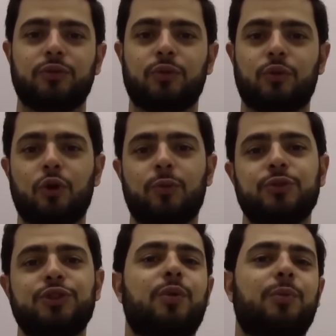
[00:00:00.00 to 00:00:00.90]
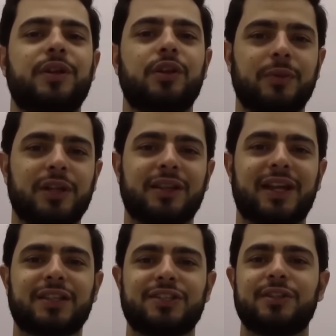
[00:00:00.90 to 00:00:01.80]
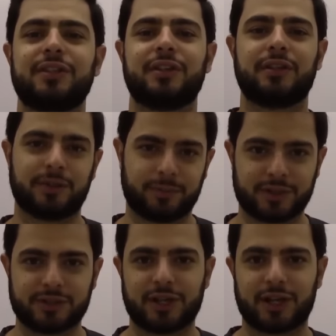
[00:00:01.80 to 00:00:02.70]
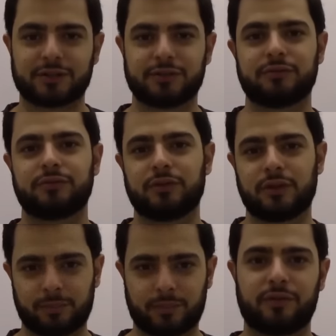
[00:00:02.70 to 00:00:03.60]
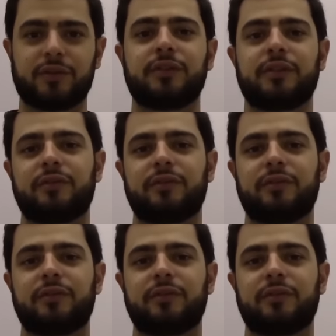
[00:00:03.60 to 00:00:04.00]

do Corpo de Bombeiro Militar de Minas Gerais. Prova